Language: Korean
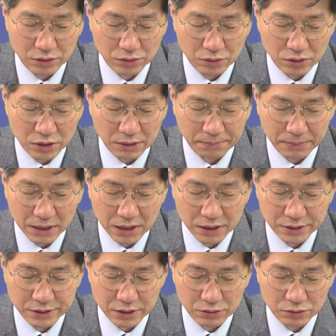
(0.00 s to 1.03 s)
이렇게
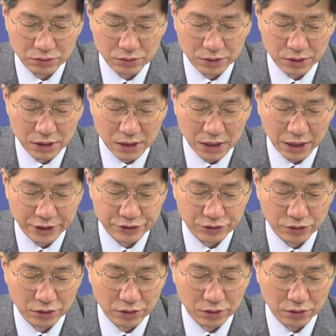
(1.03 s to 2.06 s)
빨간색으로 이렇게
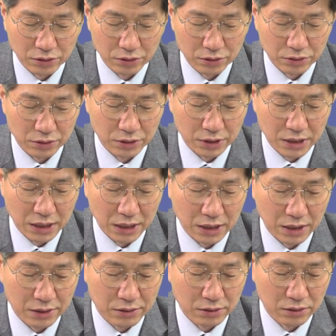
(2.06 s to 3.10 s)
가죠. 이렇게
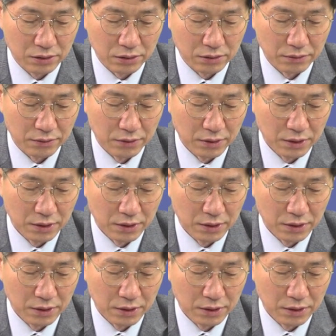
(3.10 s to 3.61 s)
해서